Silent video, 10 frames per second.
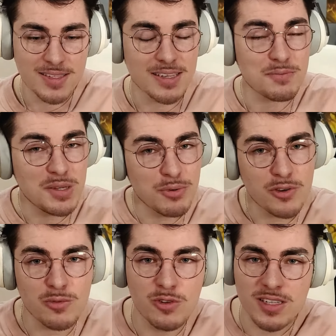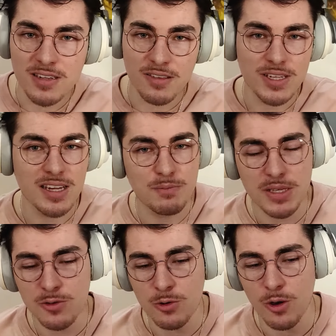c'est un petit peu comme Octane avec les
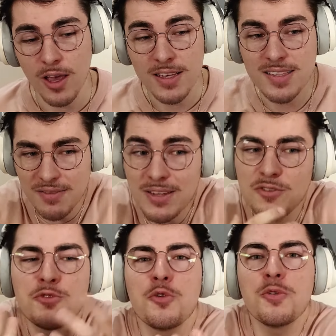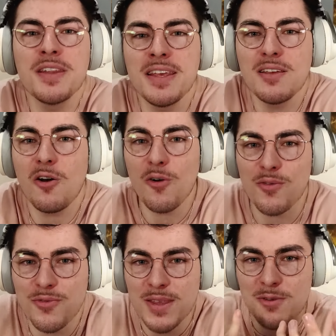piqûres, ça va donner
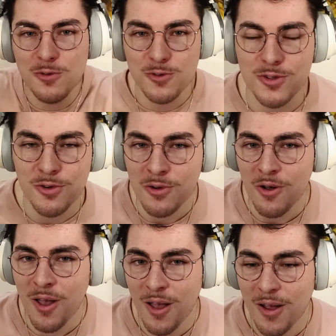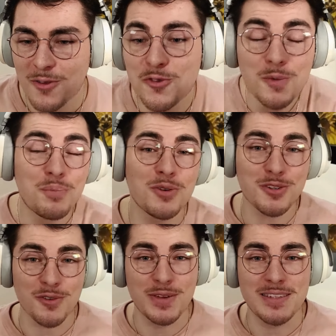envie aux gens de
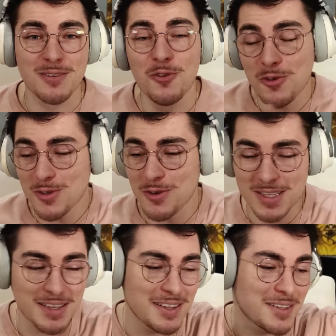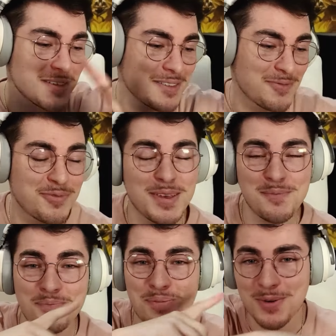push en fait. Le sort qui est
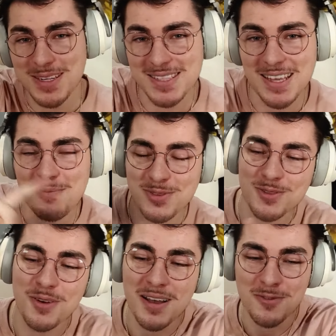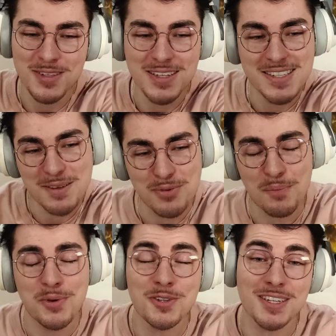fait pour l'escape sera utilisé
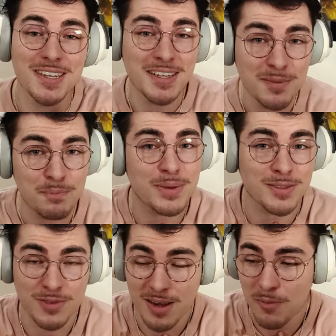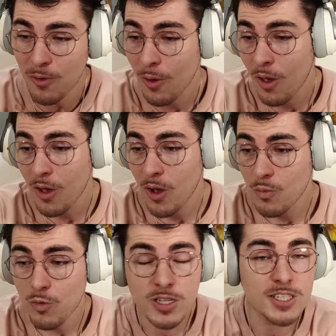pour push et personnellement,
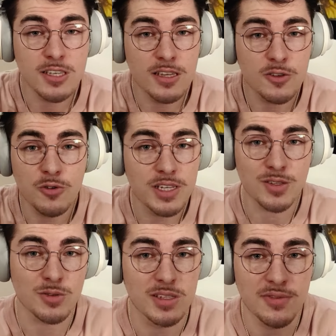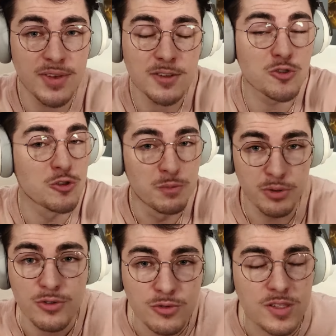moi qui ai connaissance des faits, je
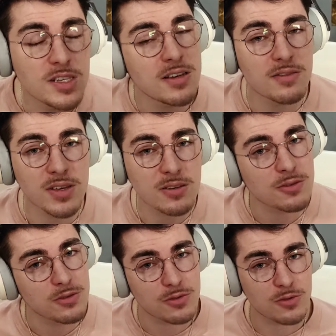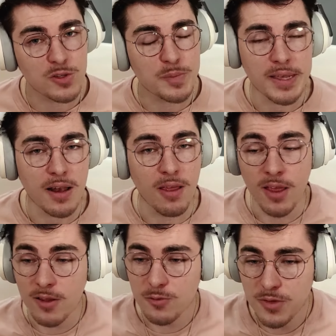push aussi avec euh, ce spell,
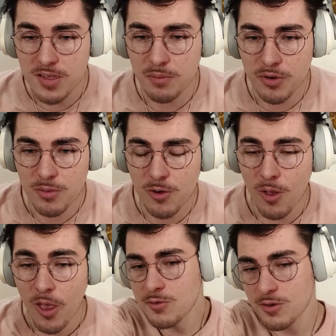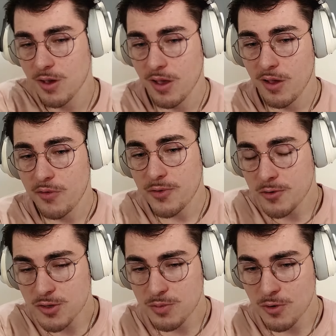tout simplement. Donc,
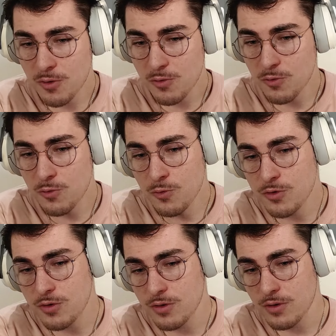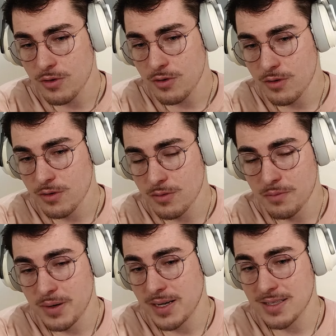franchement, Ult, euh,
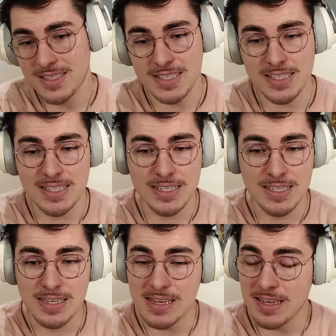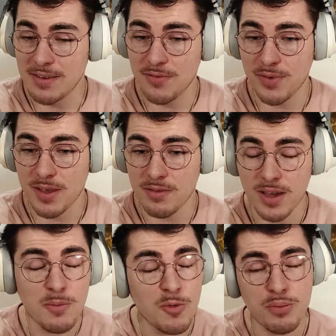bah, qui est fait
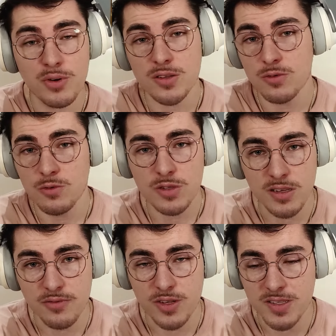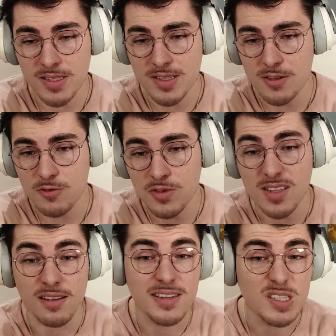vraiment pour la solo cette fois-ci, c'est
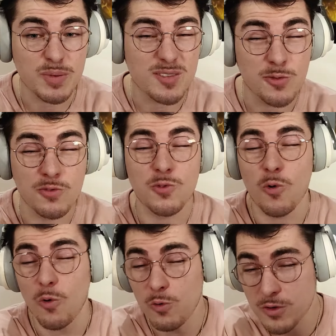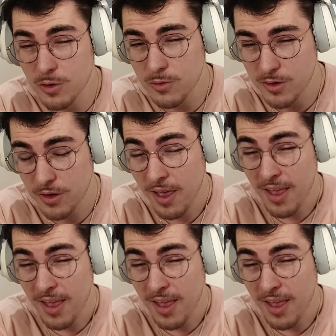juste un espèce de gros tank.